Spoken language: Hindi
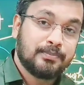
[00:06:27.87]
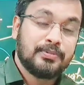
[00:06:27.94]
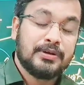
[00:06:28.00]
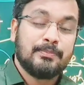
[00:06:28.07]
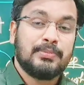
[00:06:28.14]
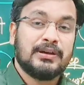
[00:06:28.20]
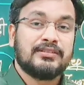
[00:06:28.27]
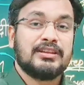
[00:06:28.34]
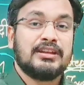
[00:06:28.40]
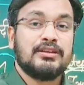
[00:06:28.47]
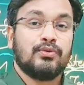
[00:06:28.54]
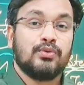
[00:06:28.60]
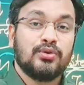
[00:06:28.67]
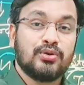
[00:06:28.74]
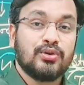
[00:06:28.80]
पेपर्स हैं
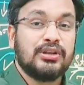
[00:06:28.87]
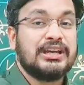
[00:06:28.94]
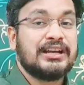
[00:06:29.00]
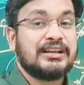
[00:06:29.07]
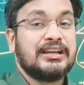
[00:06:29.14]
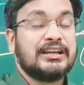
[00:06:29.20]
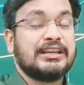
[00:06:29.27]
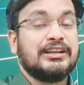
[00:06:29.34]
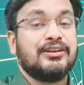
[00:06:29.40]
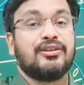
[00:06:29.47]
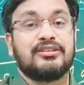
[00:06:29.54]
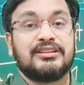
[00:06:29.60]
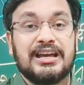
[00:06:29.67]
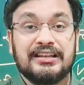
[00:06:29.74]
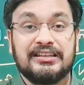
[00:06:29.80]
उनको देखने की
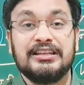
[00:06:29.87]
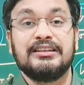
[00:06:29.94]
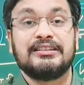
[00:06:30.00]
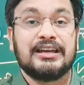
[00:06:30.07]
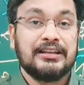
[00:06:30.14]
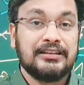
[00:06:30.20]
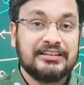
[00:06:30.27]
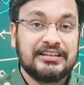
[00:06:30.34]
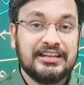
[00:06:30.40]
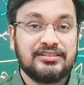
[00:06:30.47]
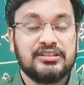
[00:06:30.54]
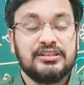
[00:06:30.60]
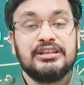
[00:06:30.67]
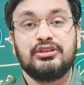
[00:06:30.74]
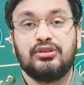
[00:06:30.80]
और साथ ही साथ
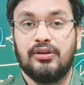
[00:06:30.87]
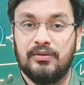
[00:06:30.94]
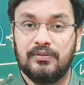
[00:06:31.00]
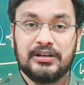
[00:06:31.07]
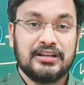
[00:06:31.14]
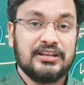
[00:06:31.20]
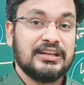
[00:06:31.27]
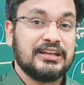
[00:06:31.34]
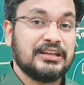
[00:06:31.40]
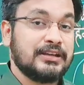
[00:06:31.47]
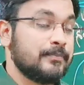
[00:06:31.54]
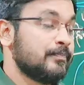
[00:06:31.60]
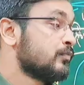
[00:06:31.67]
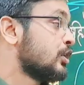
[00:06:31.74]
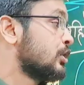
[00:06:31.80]
टेस्ट सीरीज सॉल्व करने की